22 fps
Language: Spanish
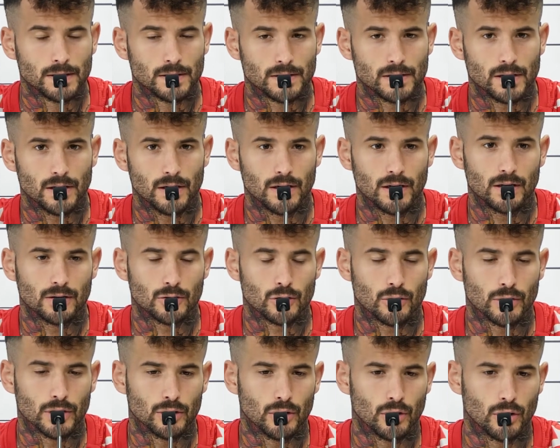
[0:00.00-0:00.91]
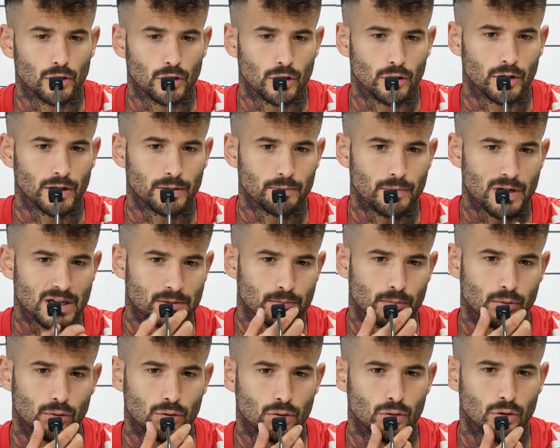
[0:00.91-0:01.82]
Sí, sobre todo creo que es más
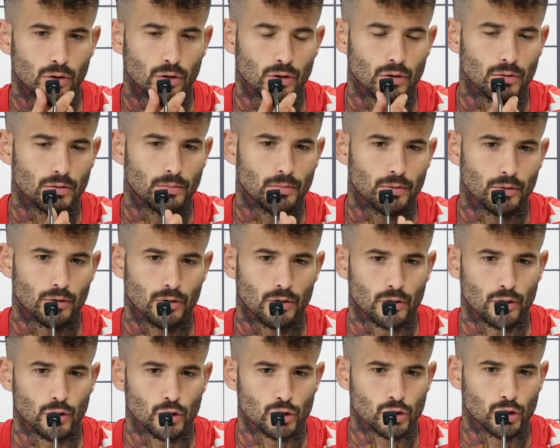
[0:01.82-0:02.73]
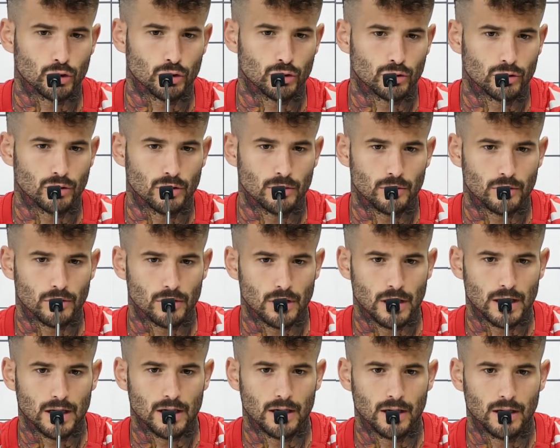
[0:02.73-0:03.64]
por, nosotros, ¿no? por
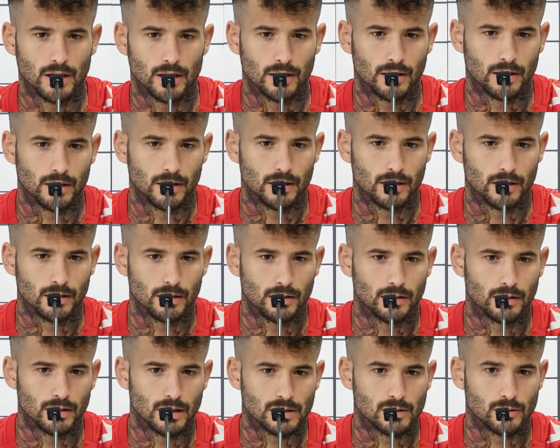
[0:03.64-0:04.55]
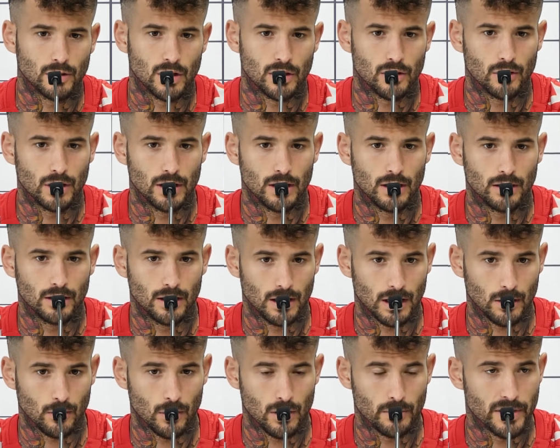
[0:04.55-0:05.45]
la, eh, situación en,
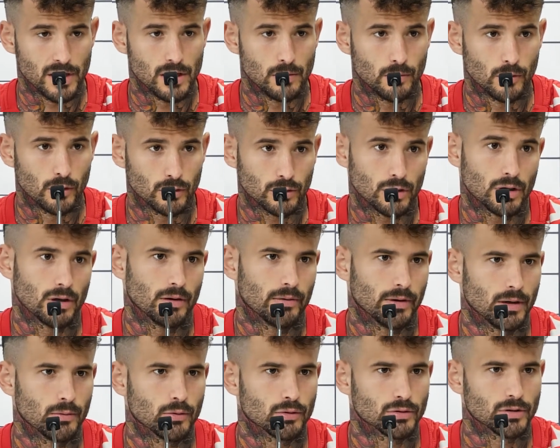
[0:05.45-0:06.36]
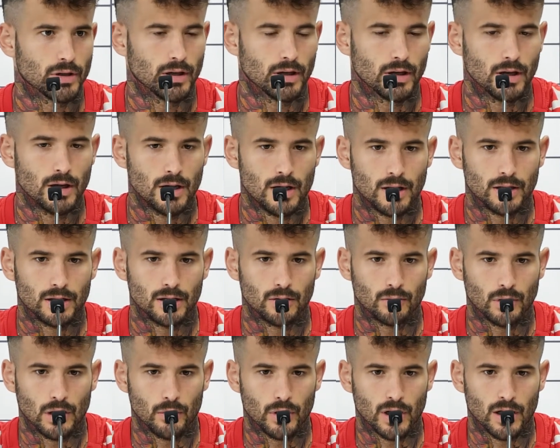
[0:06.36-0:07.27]
la cual venimos, que venimos de,
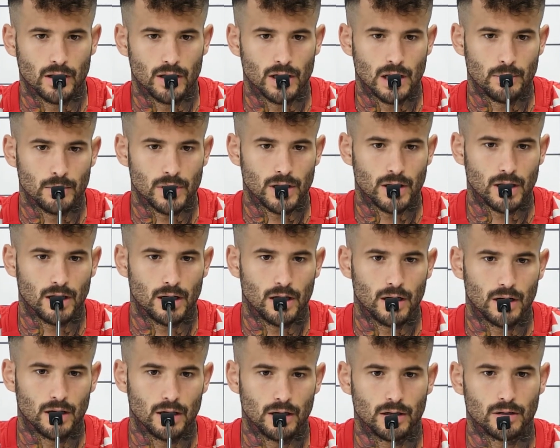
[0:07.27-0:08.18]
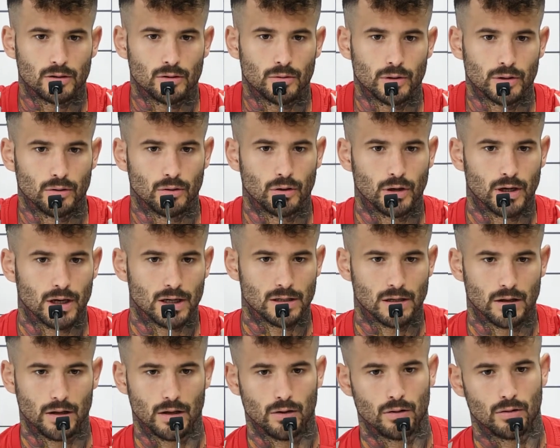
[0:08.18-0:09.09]
una buena dinámica, eh, sobre todo en
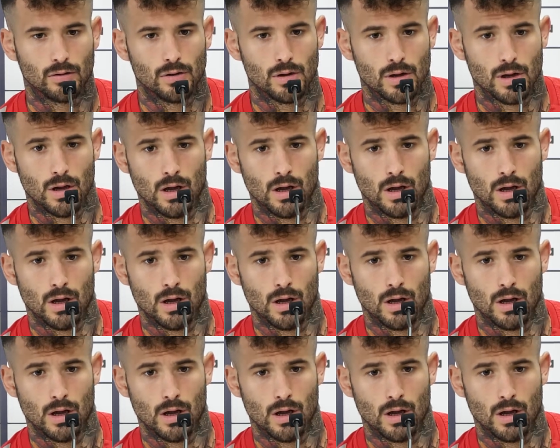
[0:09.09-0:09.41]
casa de no,